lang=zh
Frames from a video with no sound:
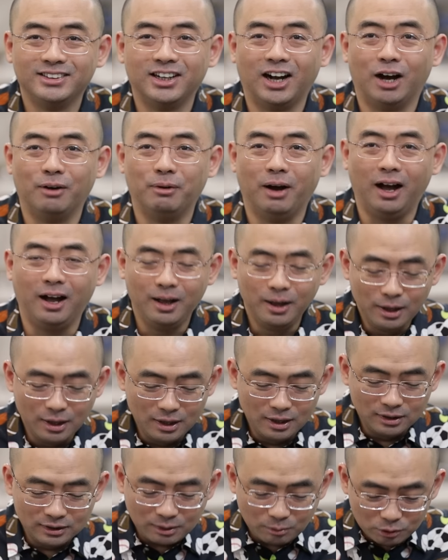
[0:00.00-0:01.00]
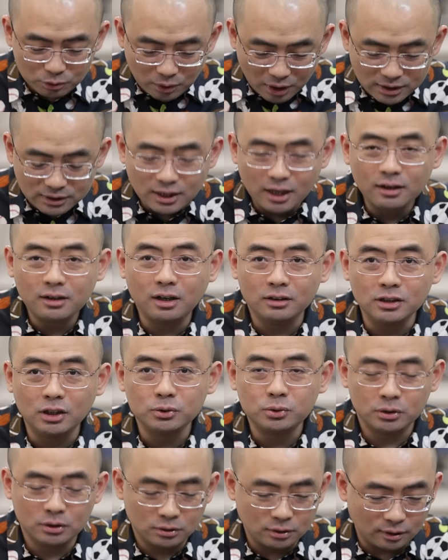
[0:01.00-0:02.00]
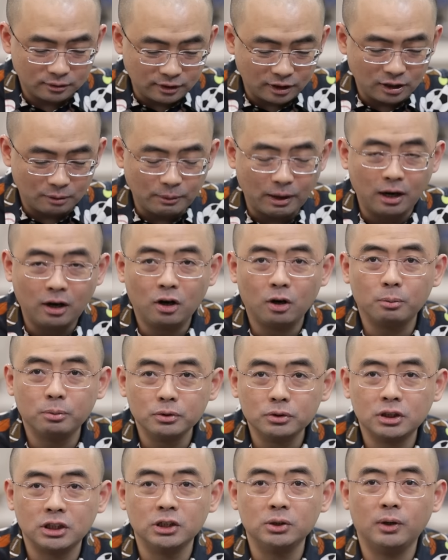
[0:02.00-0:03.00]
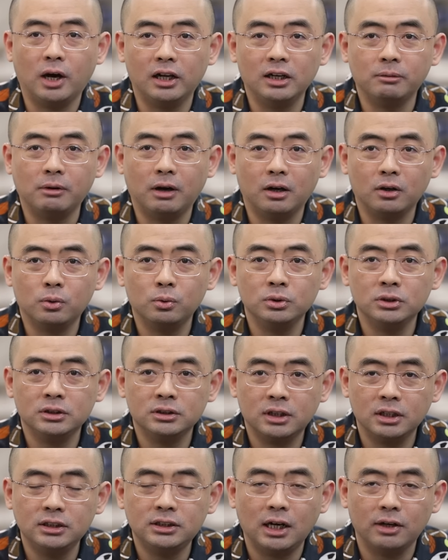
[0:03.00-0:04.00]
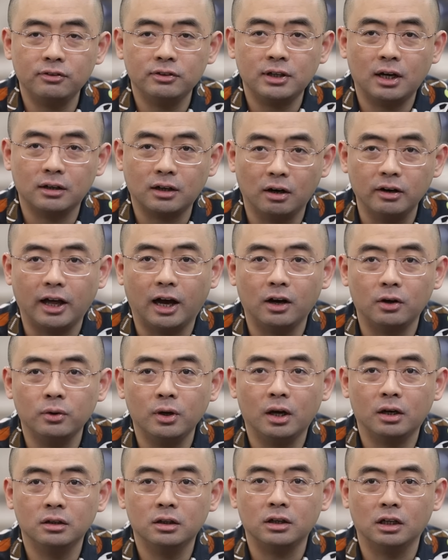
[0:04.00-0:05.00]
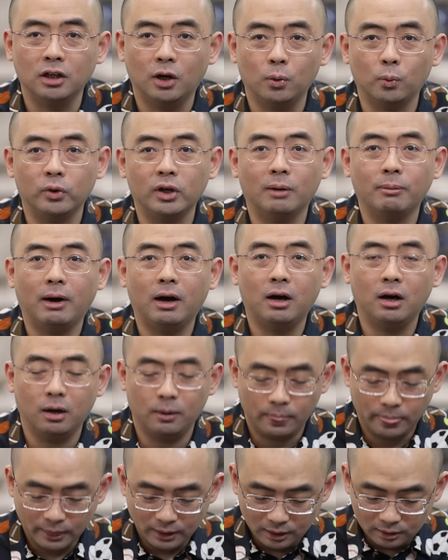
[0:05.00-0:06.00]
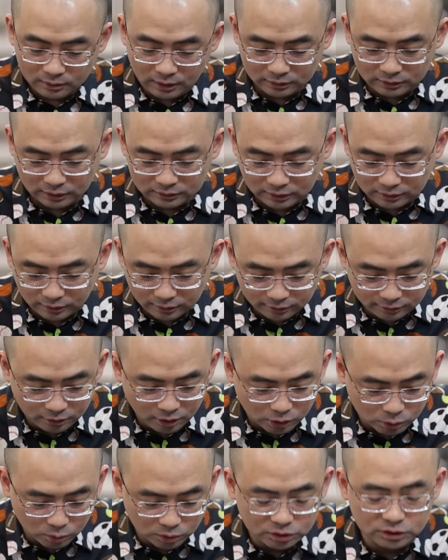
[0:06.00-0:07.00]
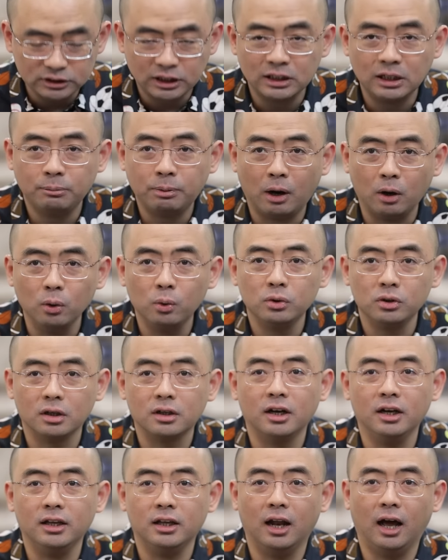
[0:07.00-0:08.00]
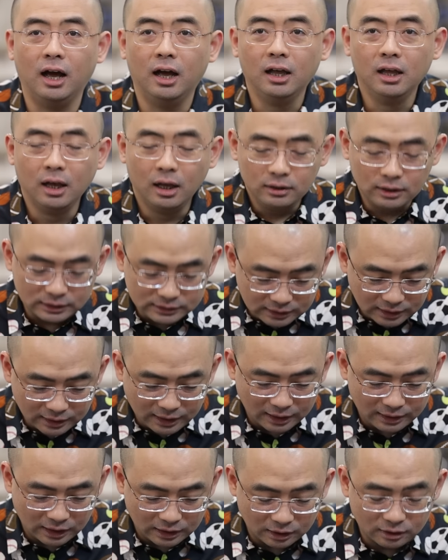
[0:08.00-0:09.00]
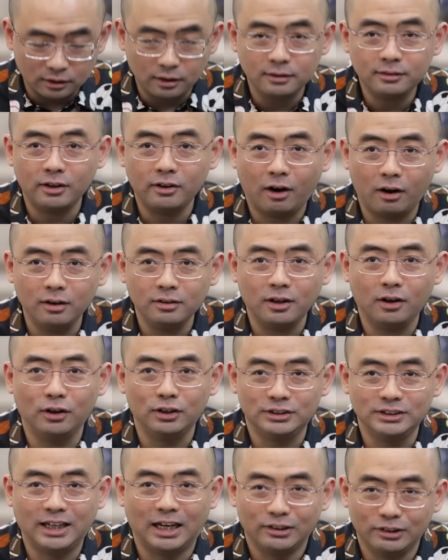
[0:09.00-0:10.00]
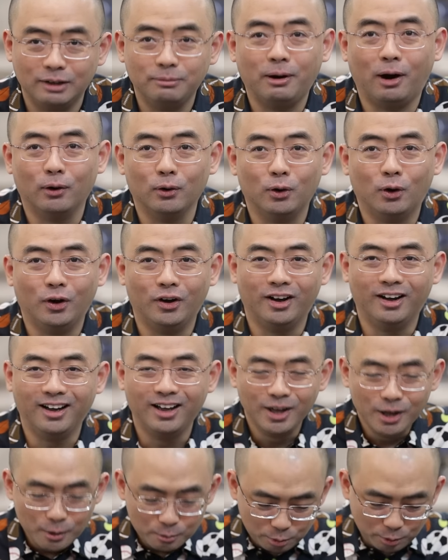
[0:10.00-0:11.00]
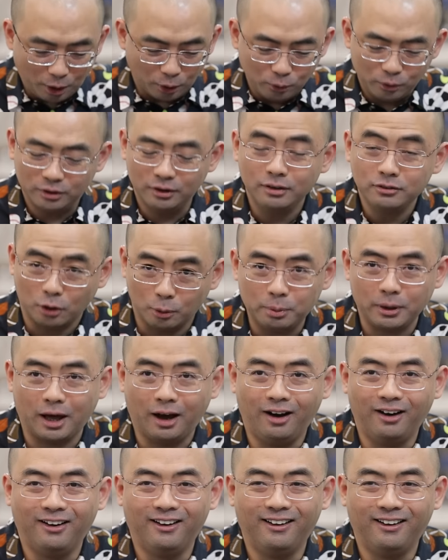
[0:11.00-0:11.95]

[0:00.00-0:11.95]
你知道吗？他们原先可能觉得呢，三月八号不提出来了吗？估计跟上次一样搞两个月，可能搞到五月八号。但这样他在四月中之前呢跑路就可以了。那现在看来呢，可能三月二十三号之前就得跑路，不跑路可能走不了，